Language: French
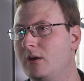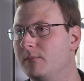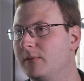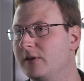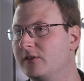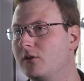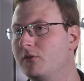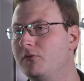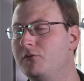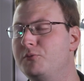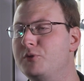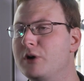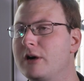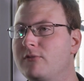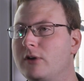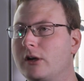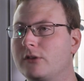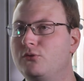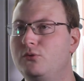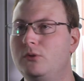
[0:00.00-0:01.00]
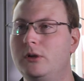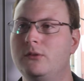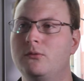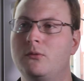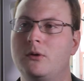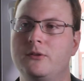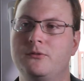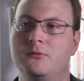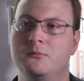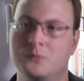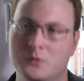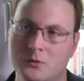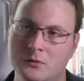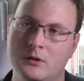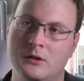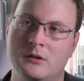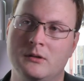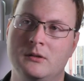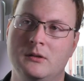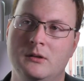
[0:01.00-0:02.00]
Parce que vous pouvez avoir tous les droits du
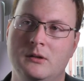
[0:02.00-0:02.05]
monde,